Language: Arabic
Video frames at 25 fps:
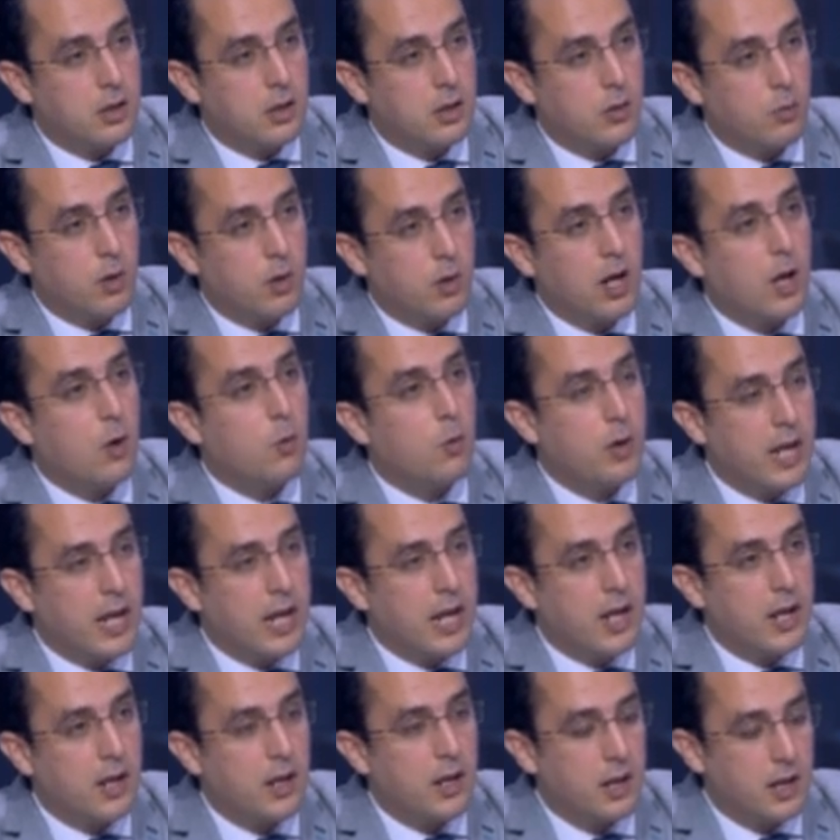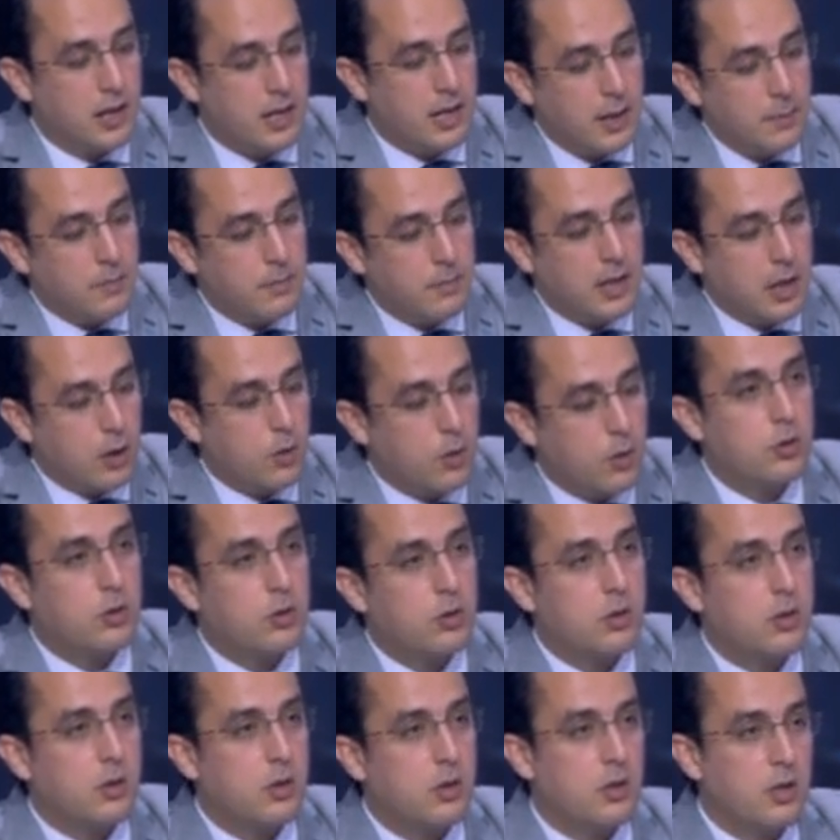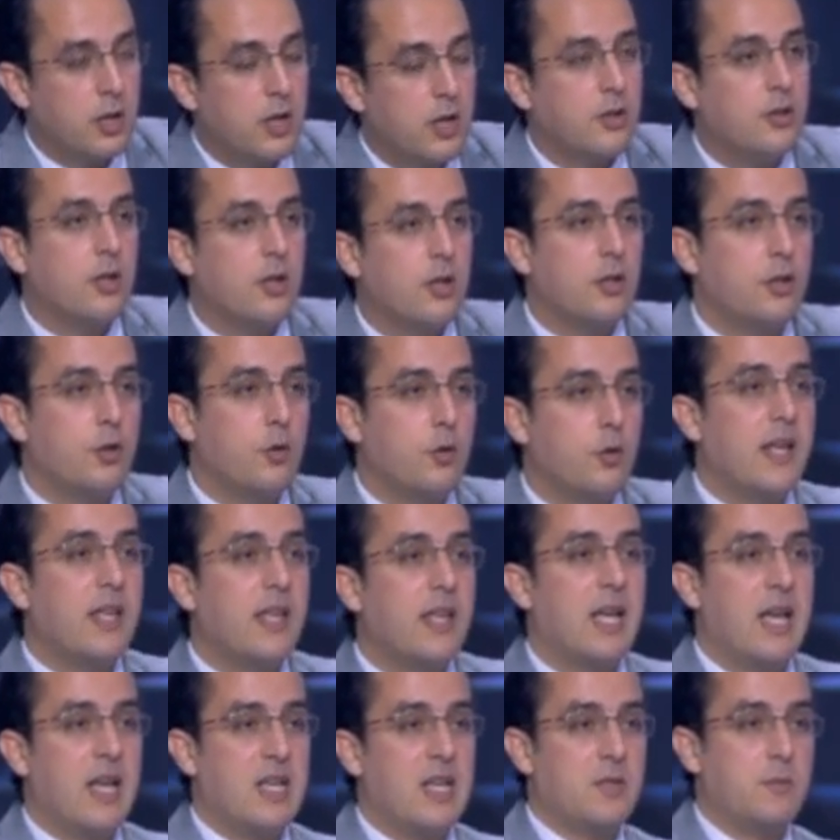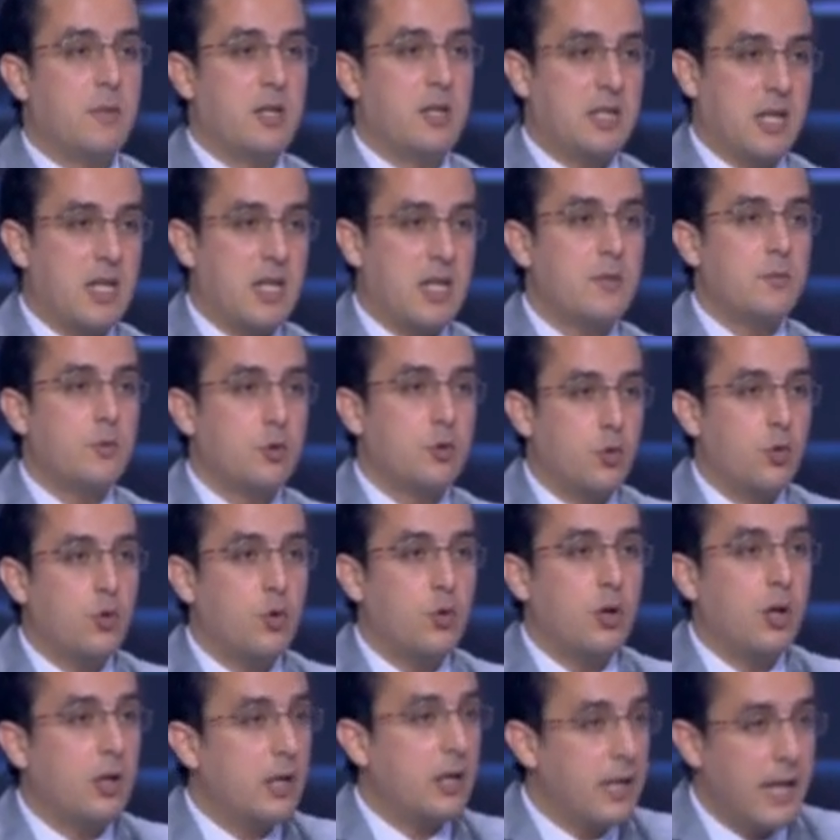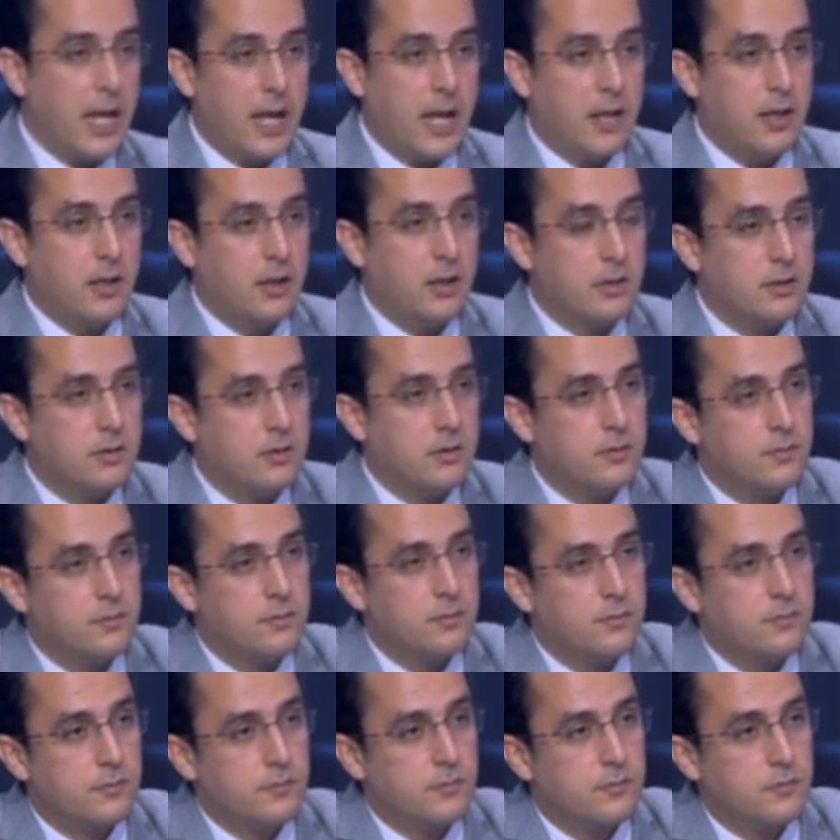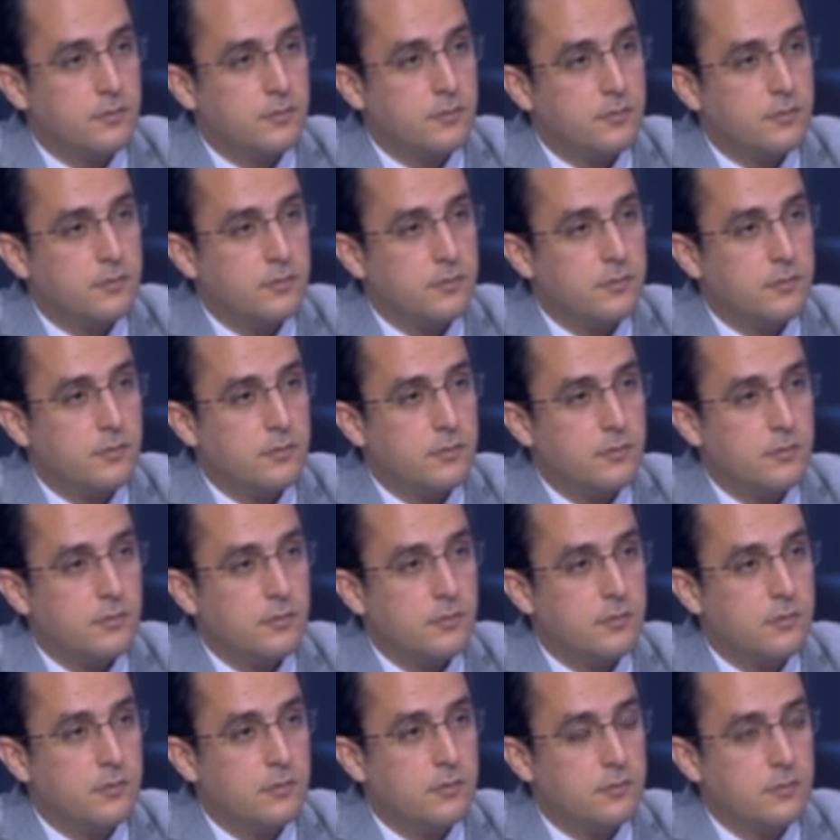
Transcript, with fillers: ولولاه لم نكن نقدر نواجه ازمه زي ازمه كورونا نهائيا ده ده اكيد